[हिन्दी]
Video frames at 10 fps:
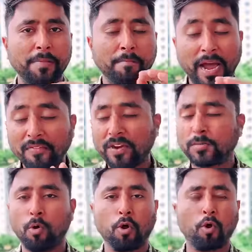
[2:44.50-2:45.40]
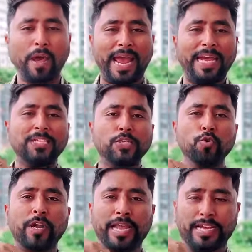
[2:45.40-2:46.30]
माई फर्स्ट ब्लॉग को ऐसे शूट
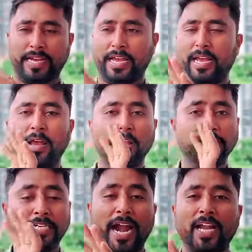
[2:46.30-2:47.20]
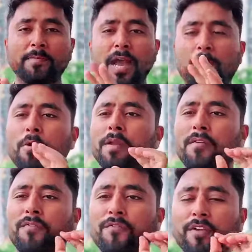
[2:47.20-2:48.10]
नहीं करना है स्टार्टिंग में आपको अपना
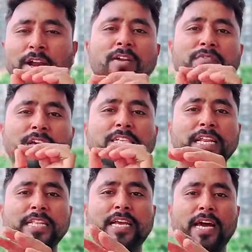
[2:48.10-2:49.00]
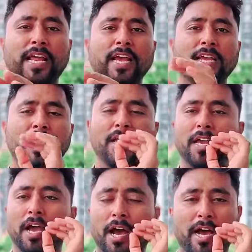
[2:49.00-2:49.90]
फ्रंट फेस नहीं दिखाना है कि
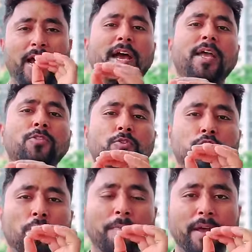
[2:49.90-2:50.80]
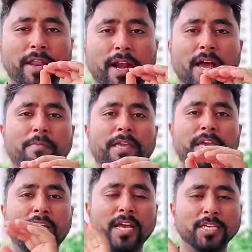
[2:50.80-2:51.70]
हाय दोस्तों मेरा नाम ये
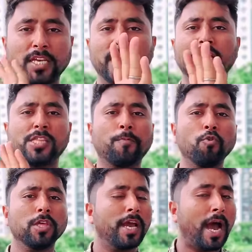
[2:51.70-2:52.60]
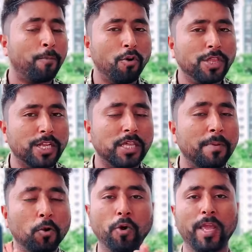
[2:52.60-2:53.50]
है ये है सब कुछ आपको इस तरह से
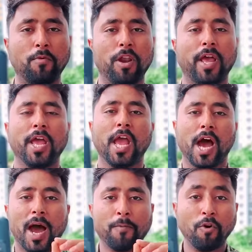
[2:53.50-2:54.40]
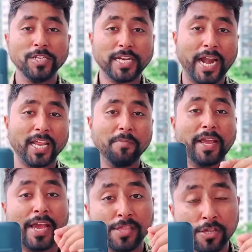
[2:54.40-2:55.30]
बिल्कुल नहीं बोलना है आपको स्टार्टिंग में
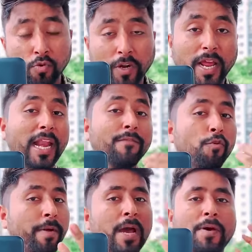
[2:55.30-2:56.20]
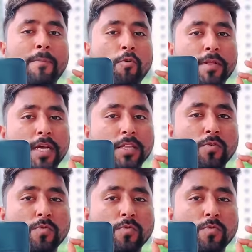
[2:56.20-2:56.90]
कैसे शूट करना है वो मैं यहाँ पर आपको बताता हूँ